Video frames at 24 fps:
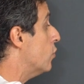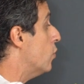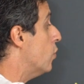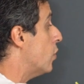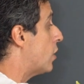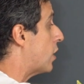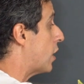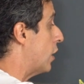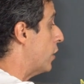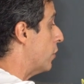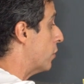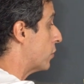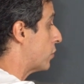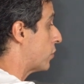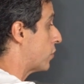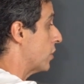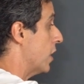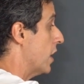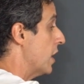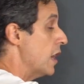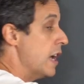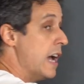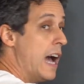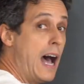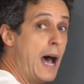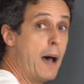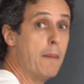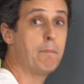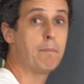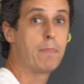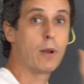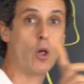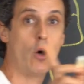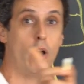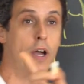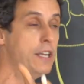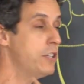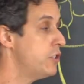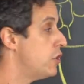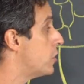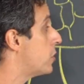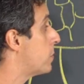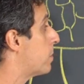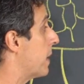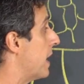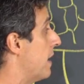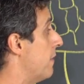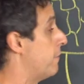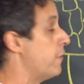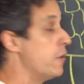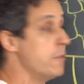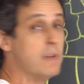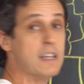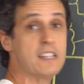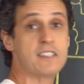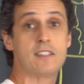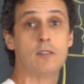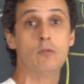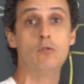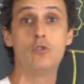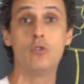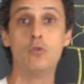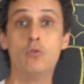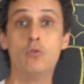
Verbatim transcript: núcleos haploides para a formação